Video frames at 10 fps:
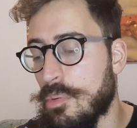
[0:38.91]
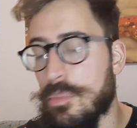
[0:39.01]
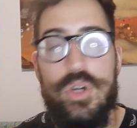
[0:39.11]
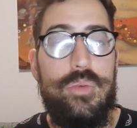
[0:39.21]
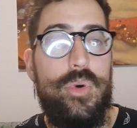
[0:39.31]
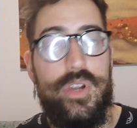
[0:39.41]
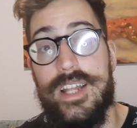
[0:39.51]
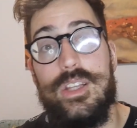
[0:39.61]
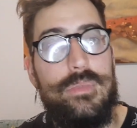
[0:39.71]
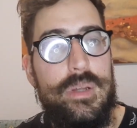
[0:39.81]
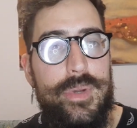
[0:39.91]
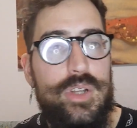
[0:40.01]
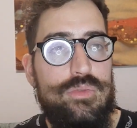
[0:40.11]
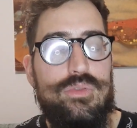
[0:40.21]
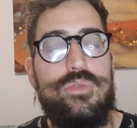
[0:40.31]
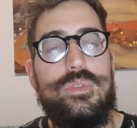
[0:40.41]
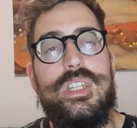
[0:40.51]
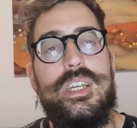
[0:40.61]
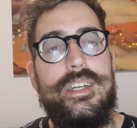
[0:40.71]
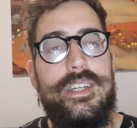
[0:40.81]
pubblico un po' random dappertutto,
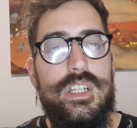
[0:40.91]
quindi